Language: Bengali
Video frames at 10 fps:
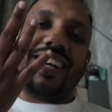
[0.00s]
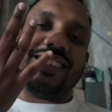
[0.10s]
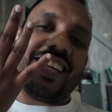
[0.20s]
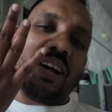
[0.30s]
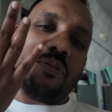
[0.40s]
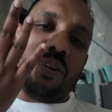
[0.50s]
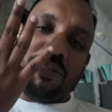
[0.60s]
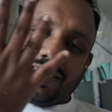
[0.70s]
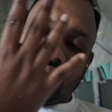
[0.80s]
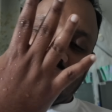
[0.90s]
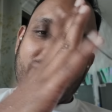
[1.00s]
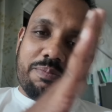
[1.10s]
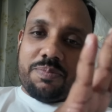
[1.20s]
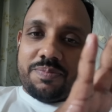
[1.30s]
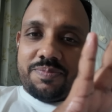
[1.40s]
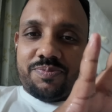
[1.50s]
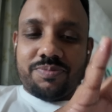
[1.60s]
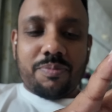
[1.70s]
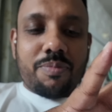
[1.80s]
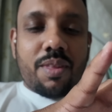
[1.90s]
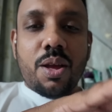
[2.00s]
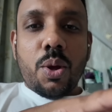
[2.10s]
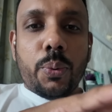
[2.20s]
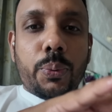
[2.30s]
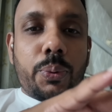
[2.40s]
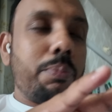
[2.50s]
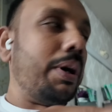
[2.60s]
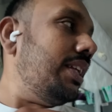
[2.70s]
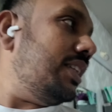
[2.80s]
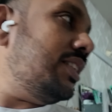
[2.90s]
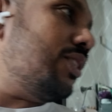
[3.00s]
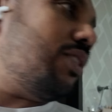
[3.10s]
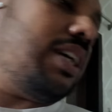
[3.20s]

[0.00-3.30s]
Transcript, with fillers: আজকে আমার অবস্থা খারাপ পানি দিছি তো